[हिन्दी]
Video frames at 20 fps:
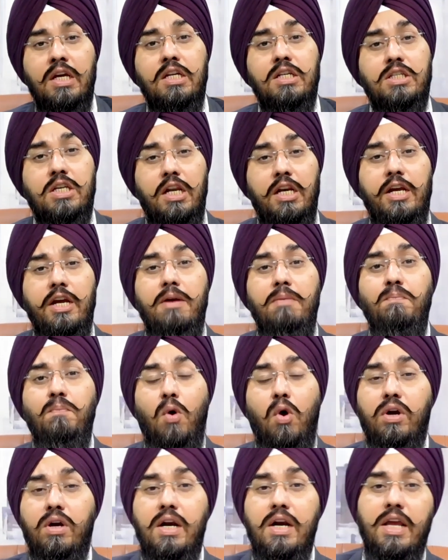इसके लिए
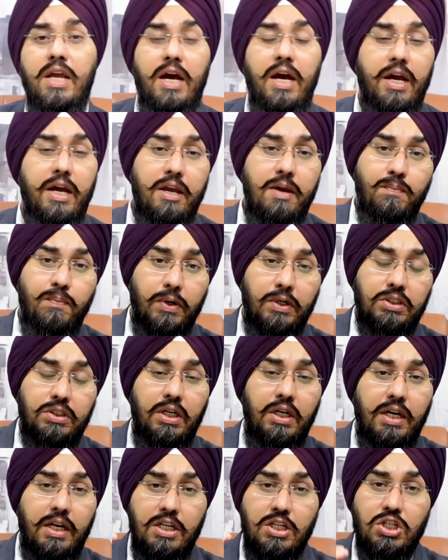इंपॉर्टेंट क्या है कि
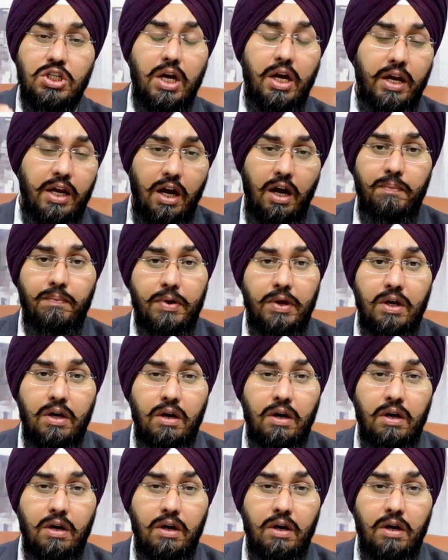परसेंटेज चाहे आपकी